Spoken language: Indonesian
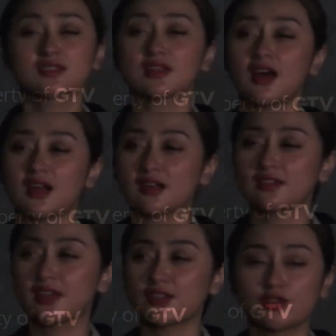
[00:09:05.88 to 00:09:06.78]

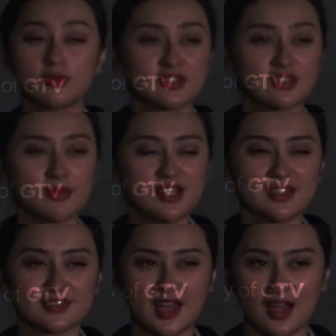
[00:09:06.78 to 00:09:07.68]
sekarang saya sudah bersama
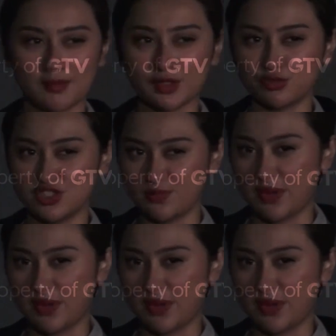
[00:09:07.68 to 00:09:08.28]
dengan sahabat Uji